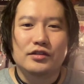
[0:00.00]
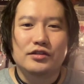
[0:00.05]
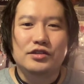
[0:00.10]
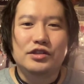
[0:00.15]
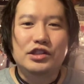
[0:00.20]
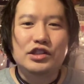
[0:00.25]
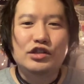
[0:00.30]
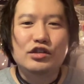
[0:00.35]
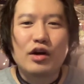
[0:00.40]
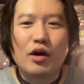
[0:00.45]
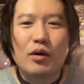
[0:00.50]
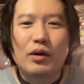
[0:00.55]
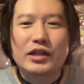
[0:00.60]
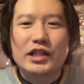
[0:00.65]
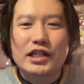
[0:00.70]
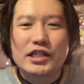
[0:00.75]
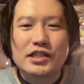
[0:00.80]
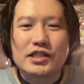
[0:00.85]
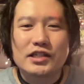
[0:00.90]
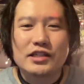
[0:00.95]
実は
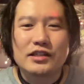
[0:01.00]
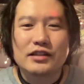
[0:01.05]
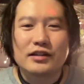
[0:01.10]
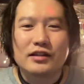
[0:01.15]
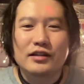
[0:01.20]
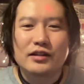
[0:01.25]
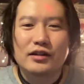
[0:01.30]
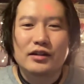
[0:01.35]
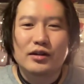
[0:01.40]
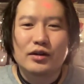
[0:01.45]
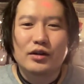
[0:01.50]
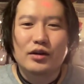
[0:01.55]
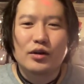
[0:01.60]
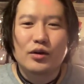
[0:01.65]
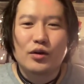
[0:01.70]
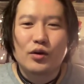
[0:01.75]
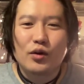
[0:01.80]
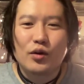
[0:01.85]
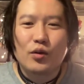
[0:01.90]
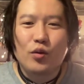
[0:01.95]
私、
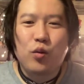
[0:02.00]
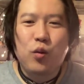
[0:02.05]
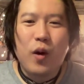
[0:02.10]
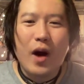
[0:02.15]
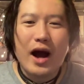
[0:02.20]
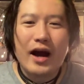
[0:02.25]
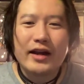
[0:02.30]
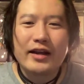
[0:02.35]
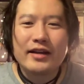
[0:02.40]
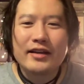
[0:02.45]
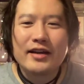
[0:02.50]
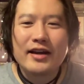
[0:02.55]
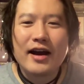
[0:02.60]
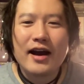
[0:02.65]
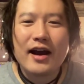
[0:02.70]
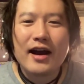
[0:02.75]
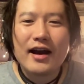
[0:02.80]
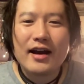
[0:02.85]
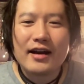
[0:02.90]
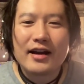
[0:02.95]

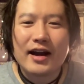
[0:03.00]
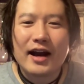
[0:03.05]
ファイヤー